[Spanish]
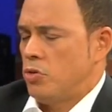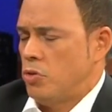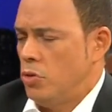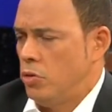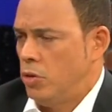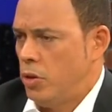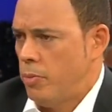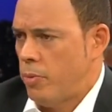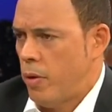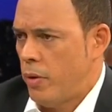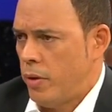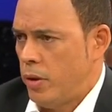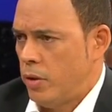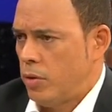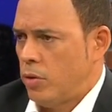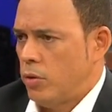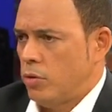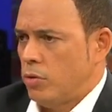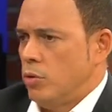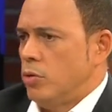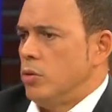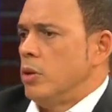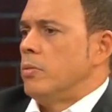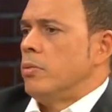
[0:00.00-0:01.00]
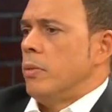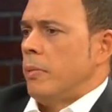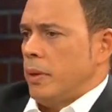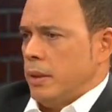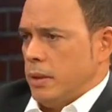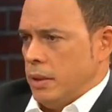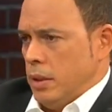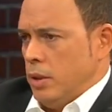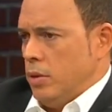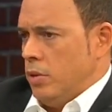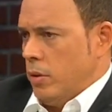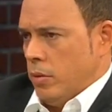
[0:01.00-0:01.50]
yo soy un tipo abierto que soy un tipo
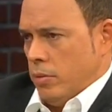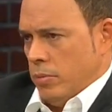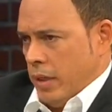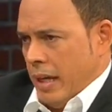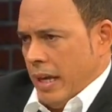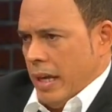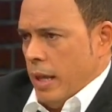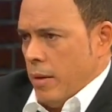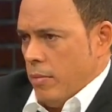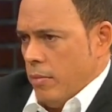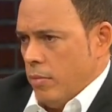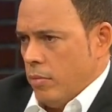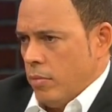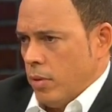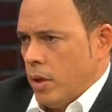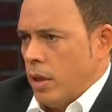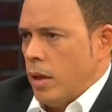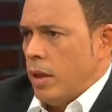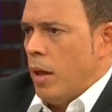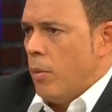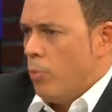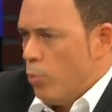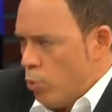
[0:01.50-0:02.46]
partido. Obviamente.